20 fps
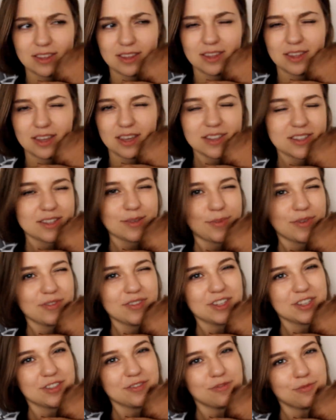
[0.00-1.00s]
nie jestem
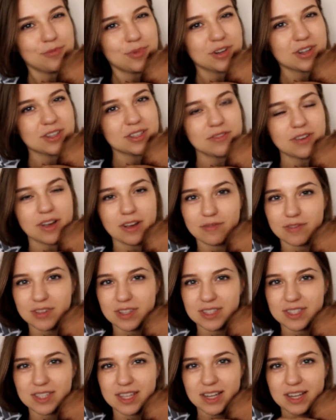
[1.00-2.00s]
pewna czy Wam pokazywałam,
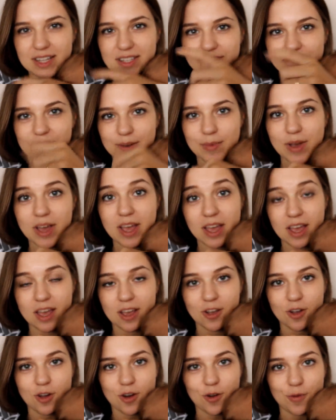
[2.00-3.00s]
więc zaraz Wam
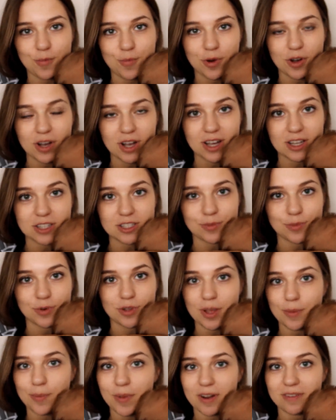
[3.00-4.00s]
go pokażę,
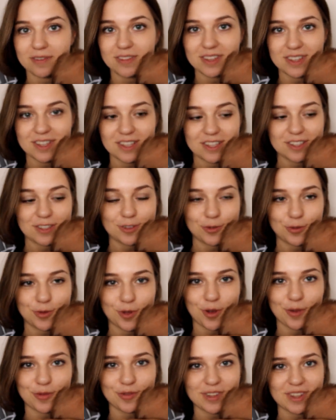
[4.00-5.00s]
bo naprawdę jest
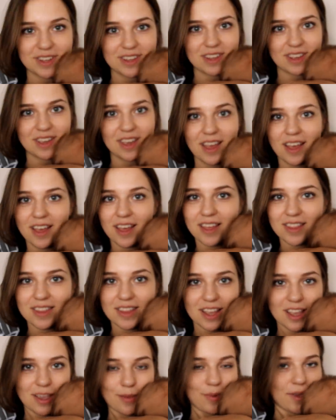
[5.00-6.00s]
cudowny i
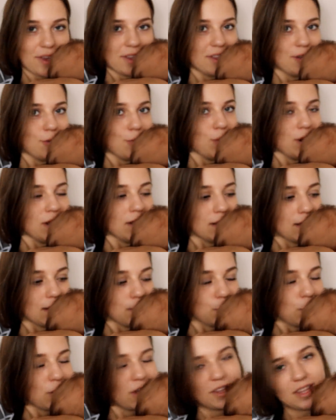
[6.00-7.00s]
takie piękne
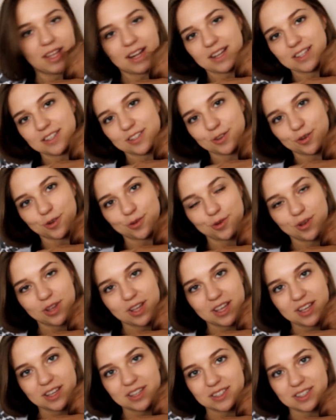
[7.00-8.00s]
ubranka teraz są,
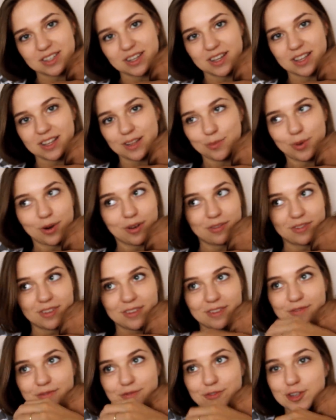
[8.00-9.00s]
że
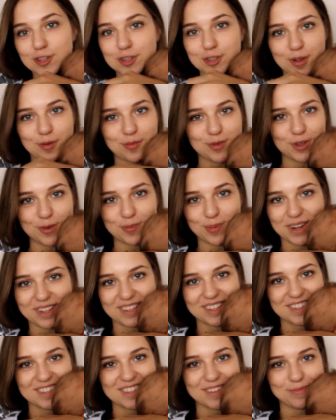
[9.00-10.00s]
naprawdę wszystko mi się
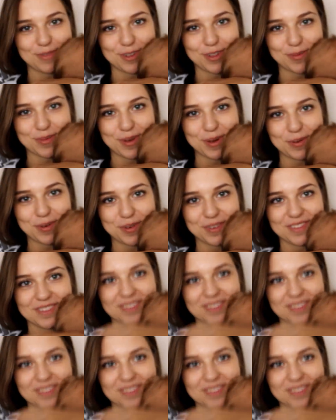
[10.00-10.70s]
praktycznie podobało.